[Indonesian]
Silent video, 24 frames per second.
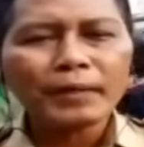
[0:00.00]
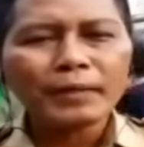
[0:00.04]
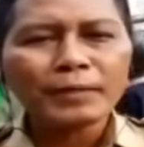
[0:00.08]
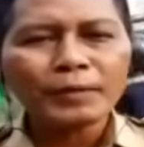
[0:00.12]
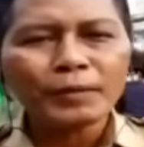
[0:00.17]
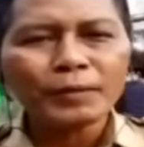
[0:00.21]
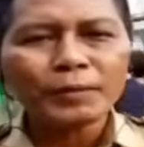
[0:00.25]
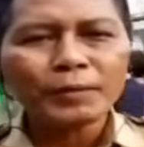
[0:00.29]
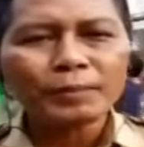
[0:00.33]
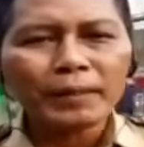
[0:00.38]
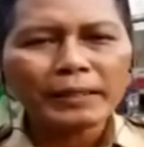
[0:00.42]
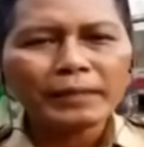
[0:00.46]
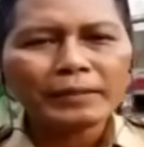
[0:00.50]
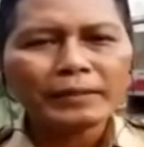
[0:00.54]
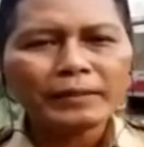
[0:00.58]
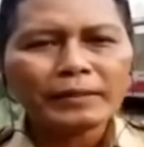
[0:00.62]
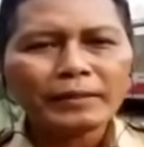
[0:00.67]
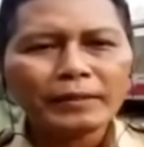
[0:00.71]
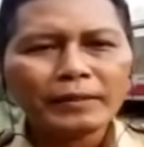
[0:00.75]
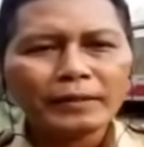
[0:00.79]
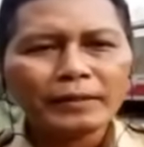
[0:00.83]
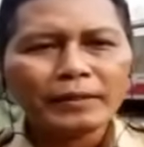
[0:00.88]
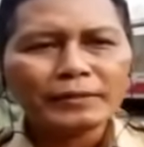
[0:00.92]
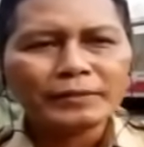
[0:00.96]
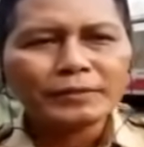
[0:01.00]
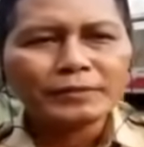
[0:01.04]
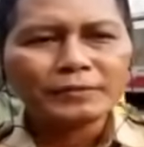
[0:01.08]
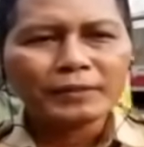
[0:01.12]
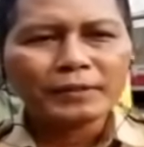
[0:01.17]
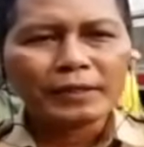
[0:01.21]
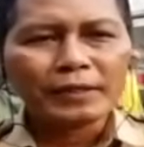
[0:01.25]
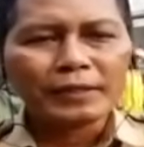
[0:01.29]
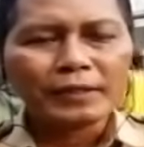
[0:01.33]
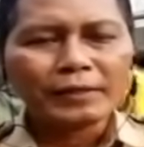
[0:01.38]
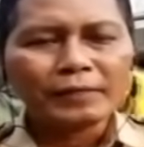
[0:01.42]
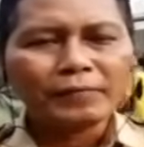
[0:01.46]
korban
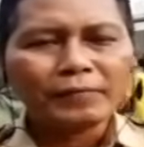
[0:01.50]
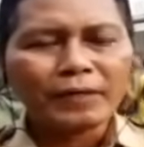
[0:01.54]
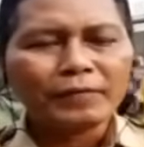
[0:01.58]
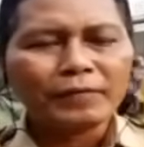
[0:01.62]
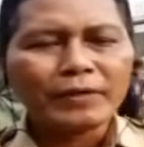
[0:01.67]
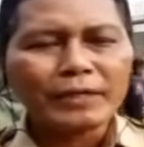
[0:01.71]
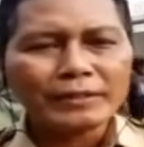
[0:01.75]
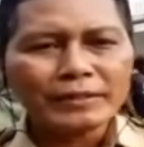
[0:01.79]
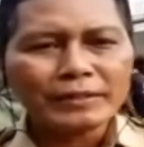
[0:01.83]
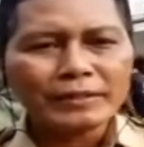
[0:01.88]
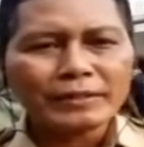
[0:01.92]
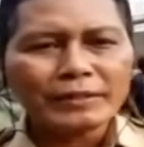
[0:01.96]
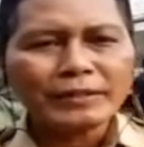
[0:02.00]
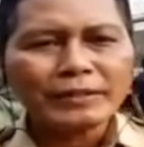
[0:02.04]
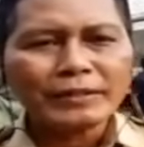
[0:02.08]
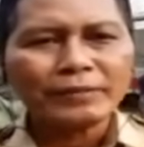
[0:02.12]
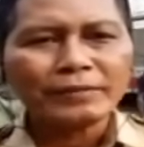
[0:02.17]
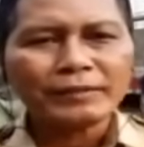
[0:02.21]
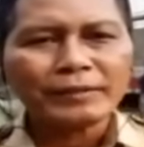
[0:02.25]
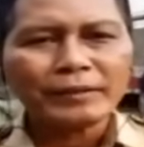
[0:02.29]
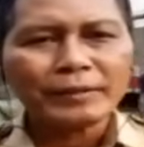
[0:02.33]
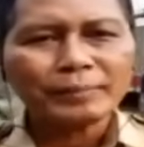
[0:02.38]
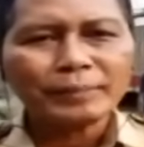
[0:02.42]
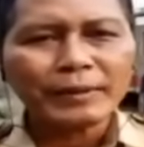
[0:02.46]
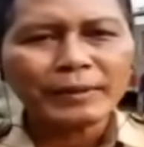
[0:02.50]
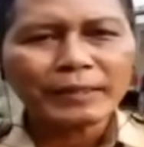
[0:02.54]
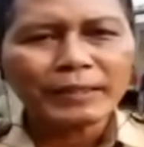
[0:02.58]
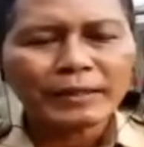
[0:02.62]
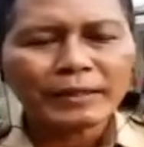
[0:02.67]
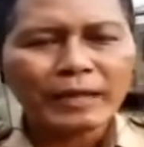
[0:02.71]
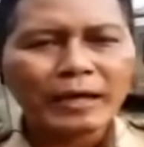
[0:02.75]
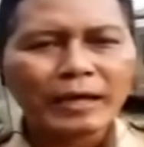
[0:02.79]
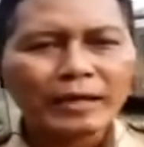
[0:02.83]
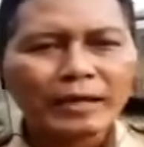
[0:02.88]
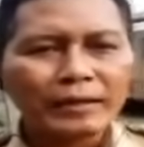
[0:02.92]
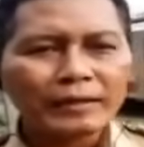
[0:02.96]
sudah dievakuasi oleh PT
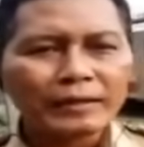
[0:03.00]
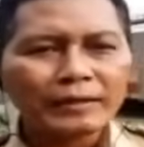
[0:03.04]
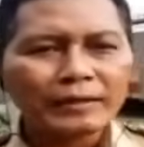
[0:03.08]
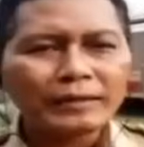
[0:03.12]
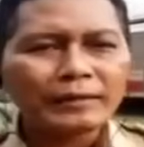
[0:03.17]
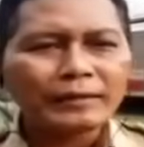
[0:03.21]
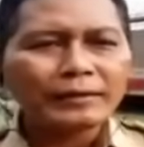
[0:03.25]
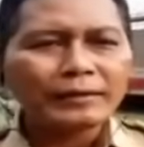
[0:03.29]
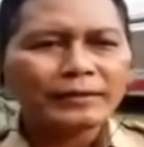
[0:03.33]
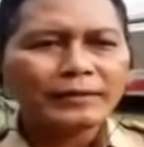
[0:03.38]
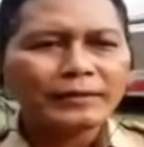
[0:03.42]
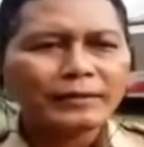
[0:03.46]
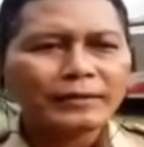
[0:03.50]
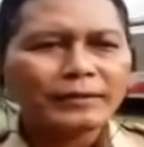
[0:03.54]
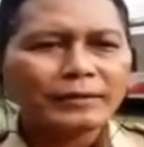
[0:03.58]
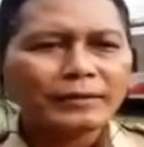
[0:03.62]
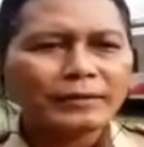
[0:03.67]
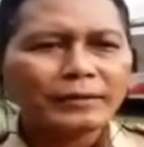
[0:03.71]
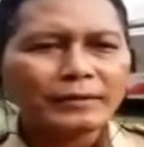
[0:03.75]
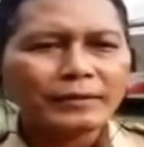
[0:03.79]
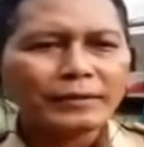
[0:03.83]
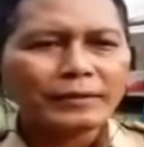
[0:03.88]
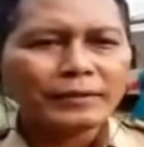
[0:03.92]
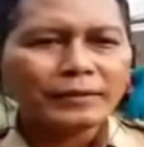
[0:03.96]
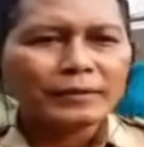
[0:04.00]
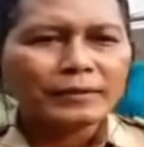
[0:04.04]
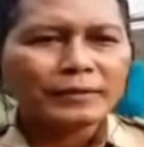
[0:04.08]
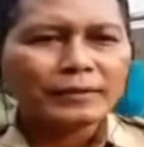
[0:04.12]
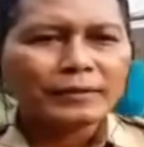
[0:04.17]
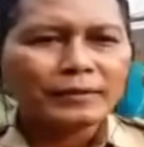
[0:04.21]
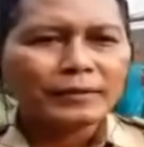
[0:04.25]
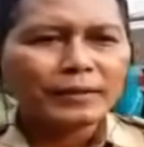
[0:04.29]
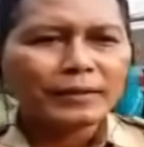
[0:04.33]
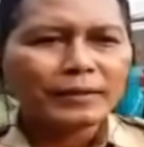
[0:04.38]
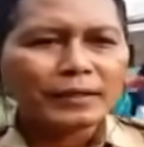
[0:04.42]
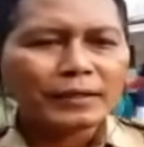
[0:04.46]
KAI
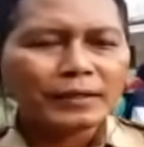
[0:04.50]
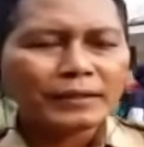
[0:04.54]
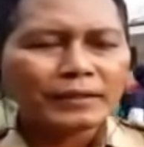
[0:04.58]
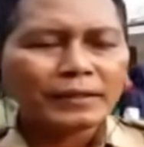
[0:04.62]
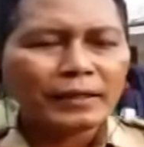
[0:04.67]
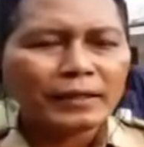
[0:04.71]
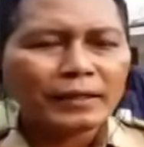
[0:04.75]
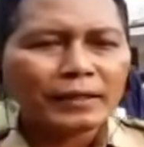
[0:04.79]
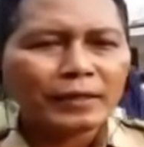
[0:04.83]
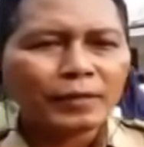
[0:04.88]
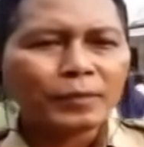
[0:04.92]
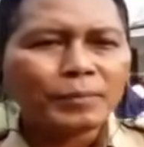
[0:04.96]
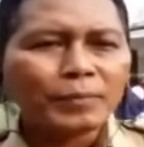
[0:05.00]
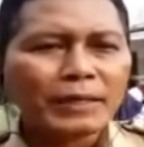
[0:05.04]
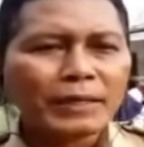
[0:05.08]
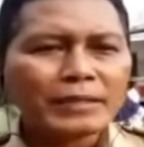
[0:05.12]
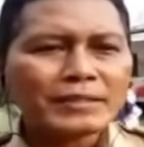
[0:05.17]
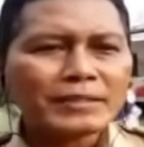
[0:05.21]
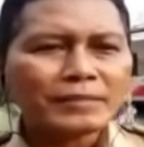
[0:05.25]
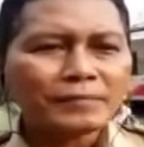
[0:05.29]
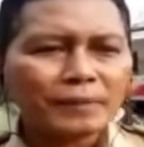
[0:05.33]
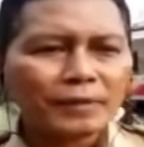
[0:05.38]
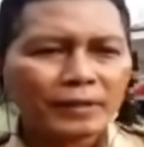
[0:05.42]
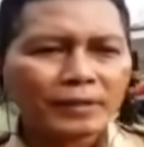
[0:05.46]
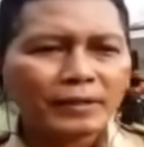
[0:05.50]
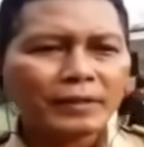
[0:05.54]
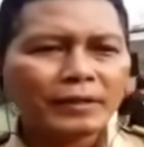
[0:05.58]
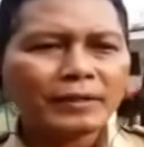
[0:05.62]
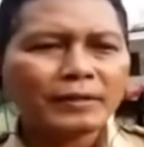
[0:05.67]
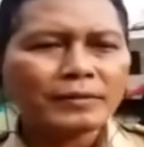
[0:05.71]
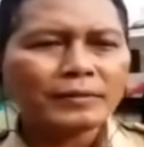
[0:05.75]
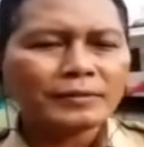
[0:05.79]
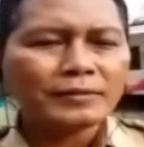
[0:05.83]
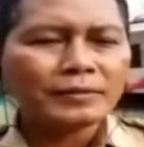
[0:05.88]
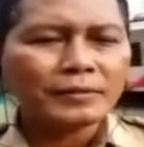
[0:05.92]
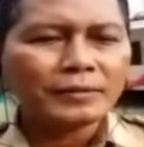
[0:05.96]
eh, karena tidak ada korban
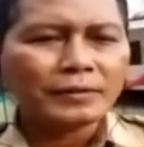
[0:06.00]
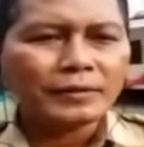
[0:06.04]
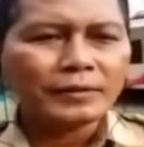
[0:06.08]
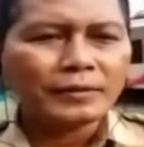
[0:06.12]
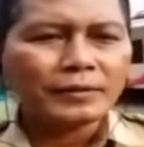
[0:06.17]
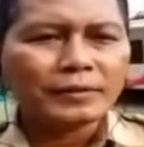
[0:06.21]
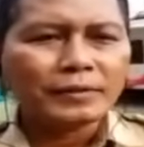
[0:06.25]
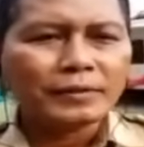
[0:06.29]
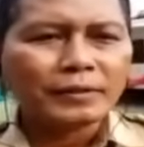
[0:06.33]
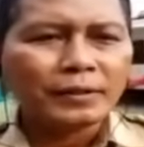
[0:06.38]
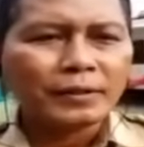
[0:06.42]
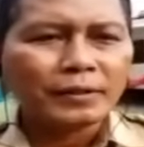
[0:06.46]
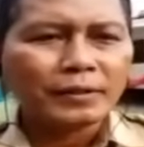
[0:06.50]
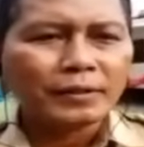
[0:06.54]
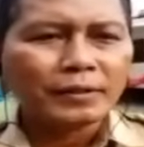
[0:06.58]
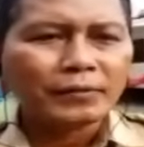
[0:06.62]
jiwa eh,